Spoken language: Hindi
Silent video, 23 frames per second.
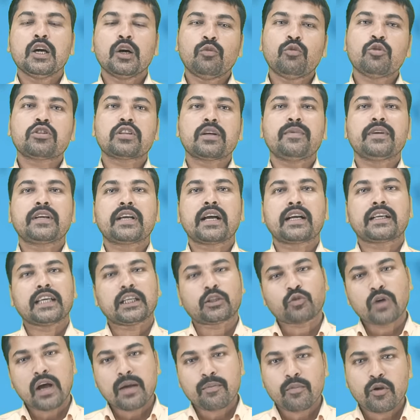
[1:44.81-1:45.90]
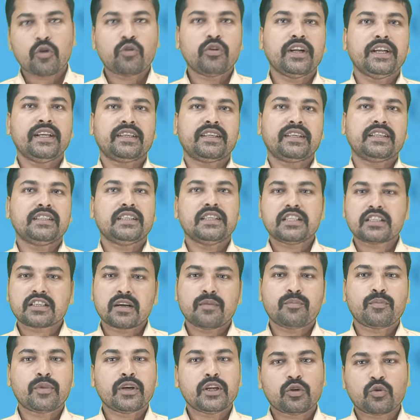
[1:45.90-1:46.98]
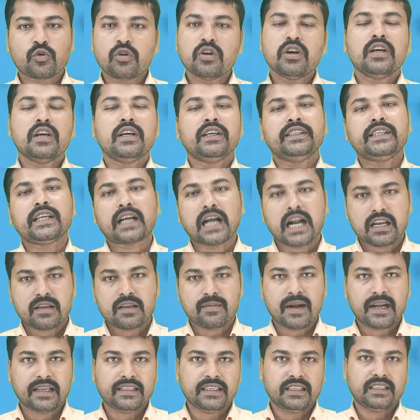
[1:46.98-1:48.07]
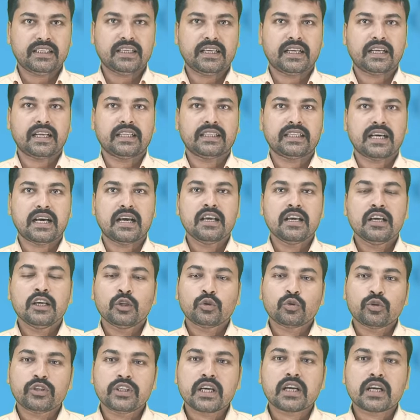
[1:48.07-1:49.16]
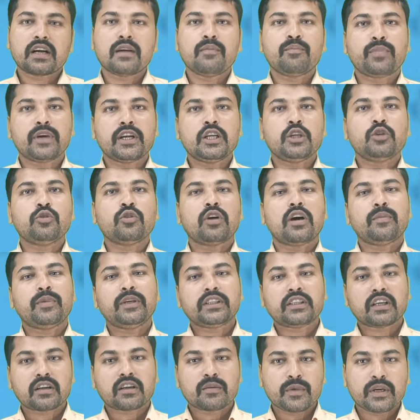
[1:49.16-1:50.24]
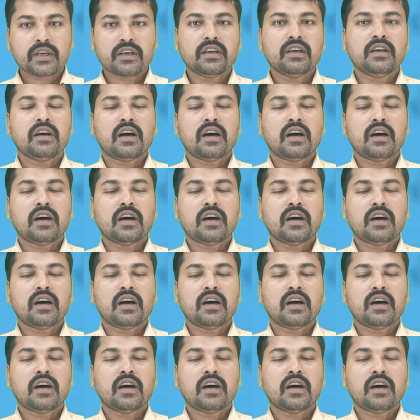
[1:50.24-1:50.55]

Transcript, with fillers: वो सभी कागजात को आप ऑनलाइन कीजिए इस कंपनी को ये कार्यभार दे दिया गया था तो ये कंपनी जो अभी तक में